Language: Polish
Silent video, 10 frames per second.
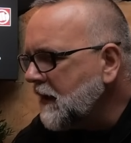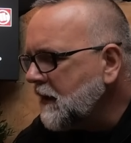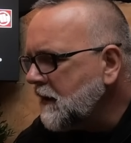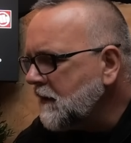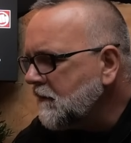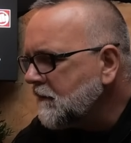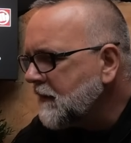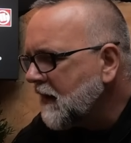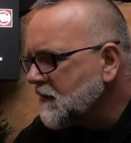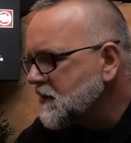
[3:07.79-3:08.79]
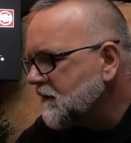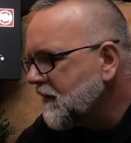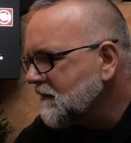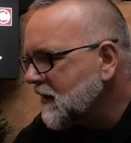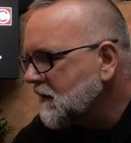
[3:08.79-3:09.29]
I ja może
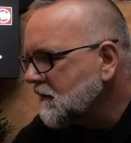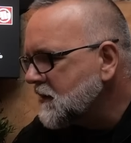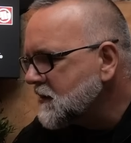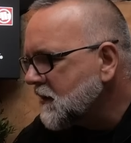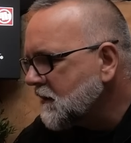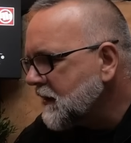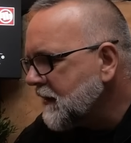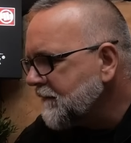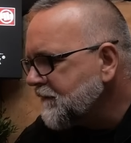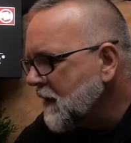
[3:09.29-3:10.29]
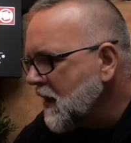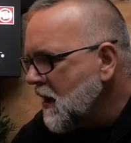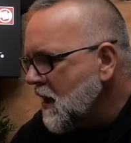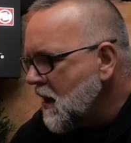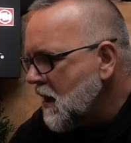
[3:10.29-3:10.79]
opowiem taką historię.
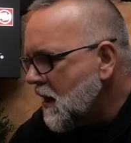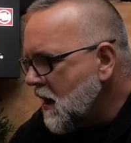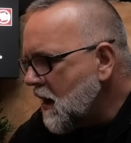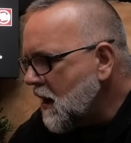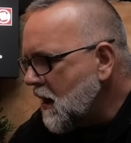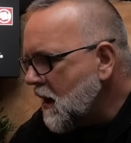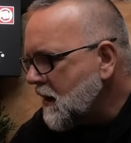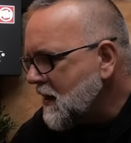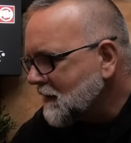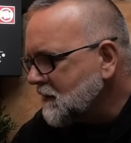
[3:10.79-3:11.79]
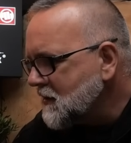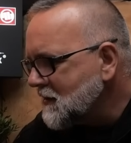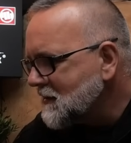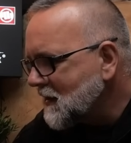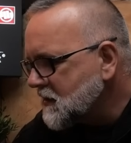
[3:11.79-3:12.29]
E, jak to się
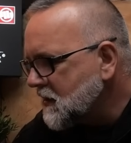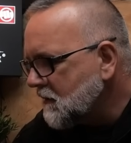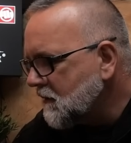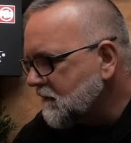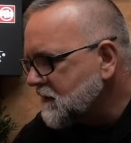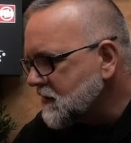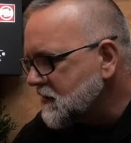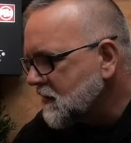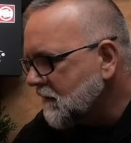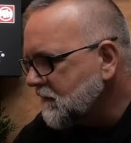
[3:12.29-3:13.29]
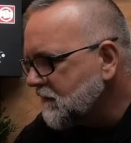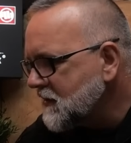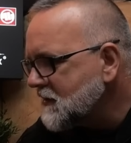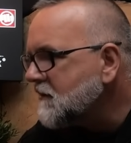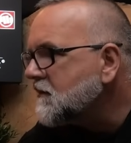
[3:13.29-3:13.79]
zaczęło wszystko w
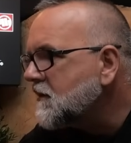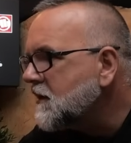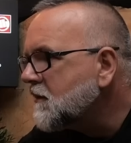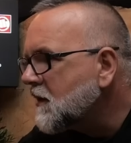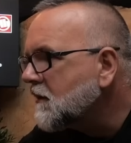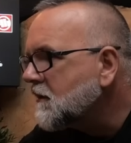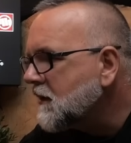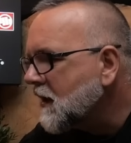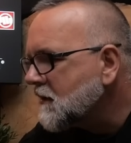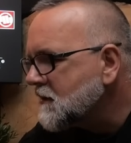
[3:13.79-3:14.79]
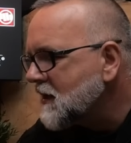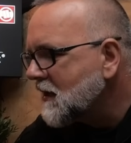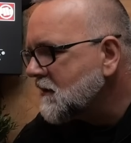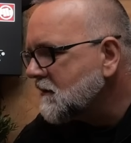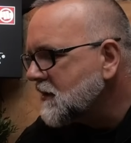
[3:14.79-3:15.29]
2022 roku, jak
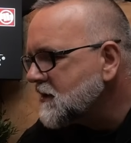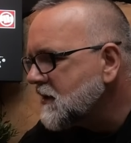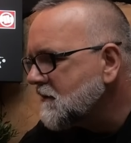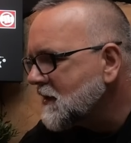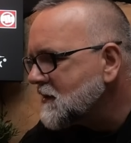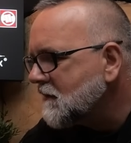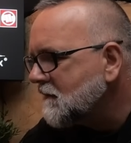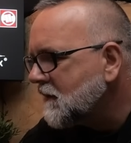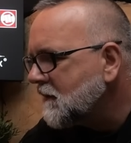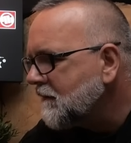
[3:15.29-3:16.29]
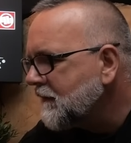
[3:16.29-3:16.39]
Rosjanie uderzyli masowo,